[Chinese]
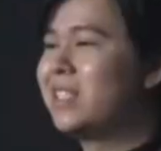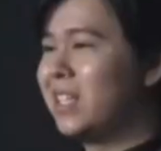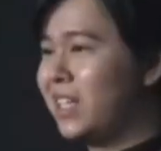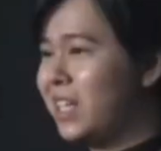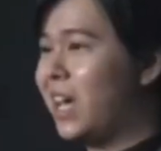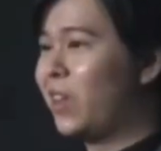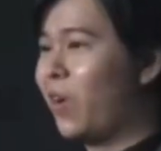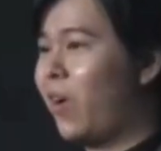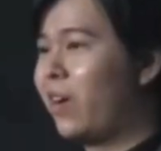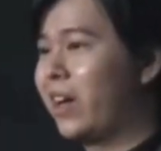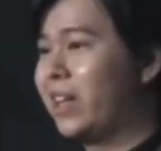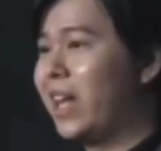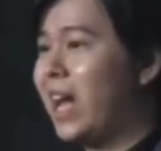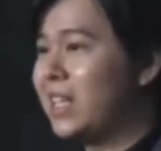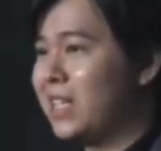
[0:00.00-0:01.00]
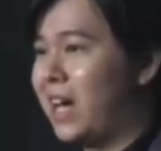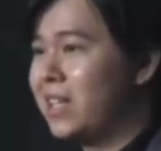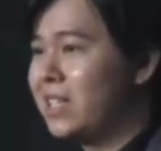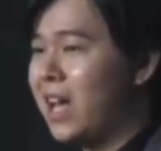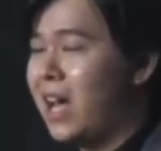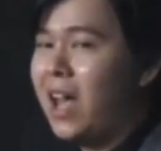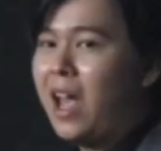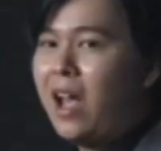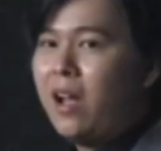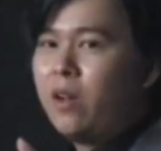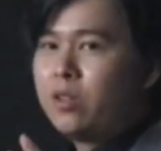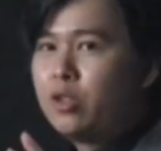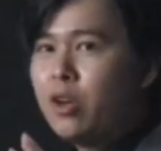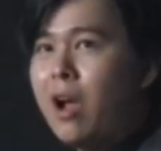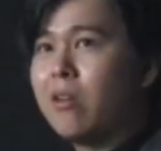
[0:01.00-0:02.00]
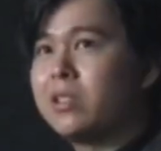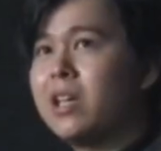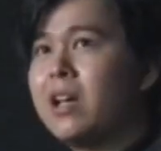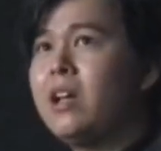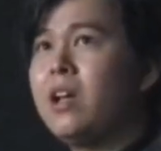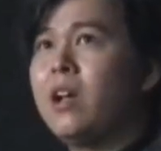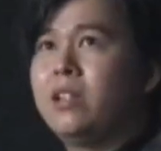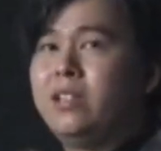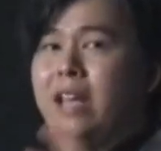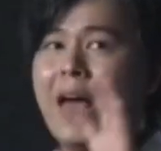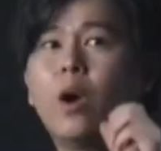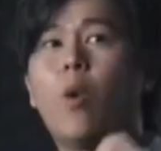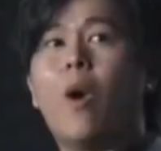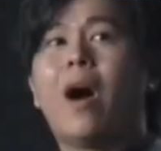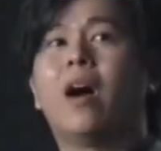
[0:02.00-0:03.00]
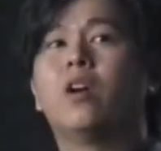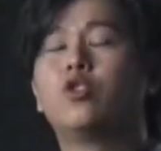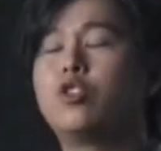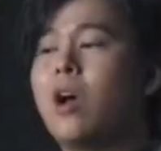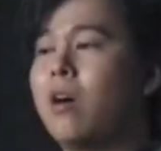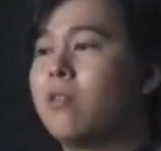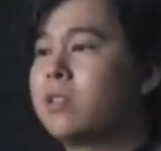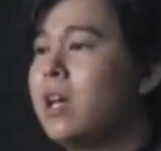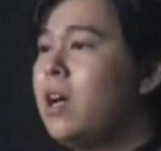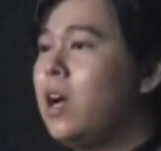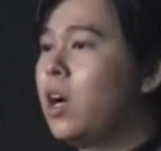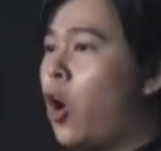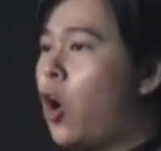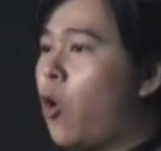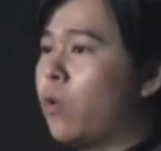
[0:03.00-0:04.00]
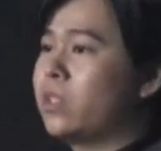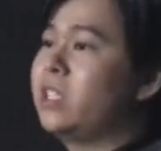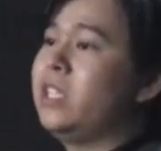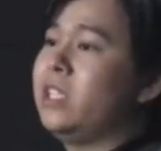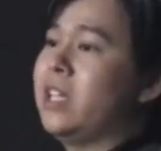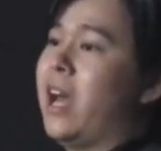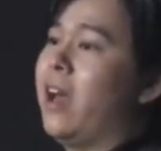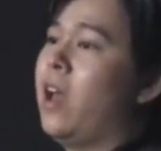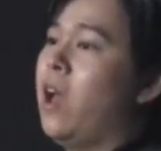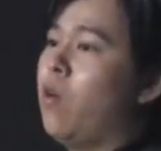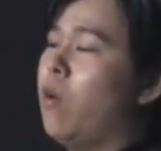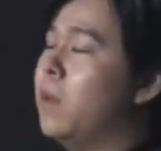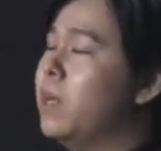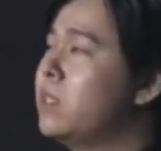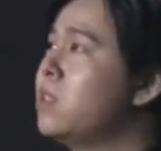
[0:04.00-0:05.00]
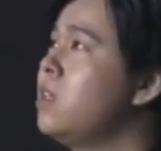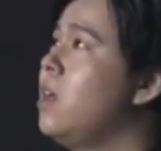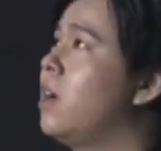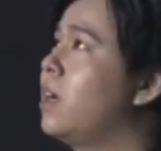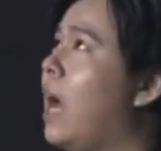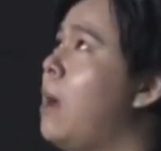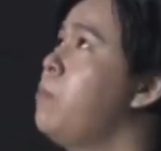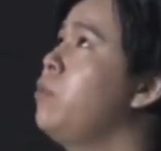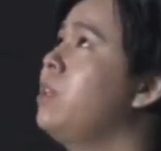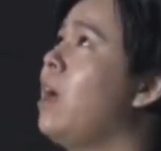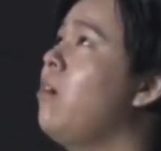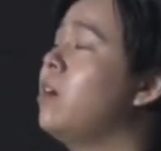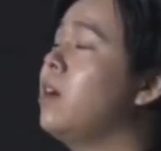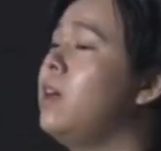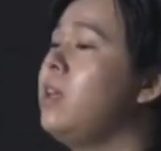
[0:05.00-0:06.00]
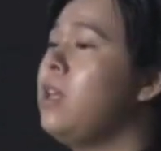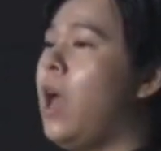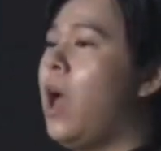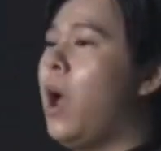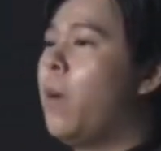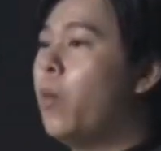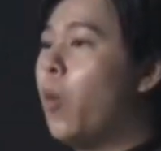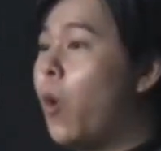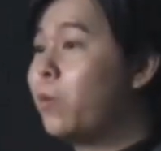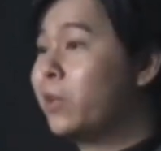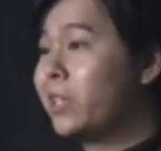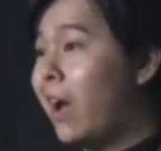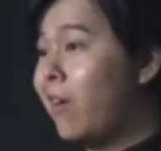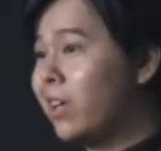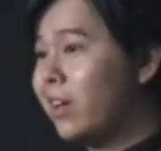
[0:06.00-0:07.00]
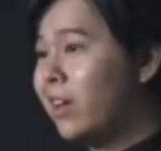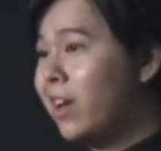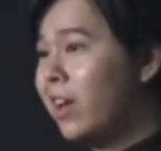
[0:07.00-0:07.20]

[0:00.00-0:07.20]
今天哦，跟大家讲一下，就好像阳光，就好像空气这样，我们是看不到跟摸不到的。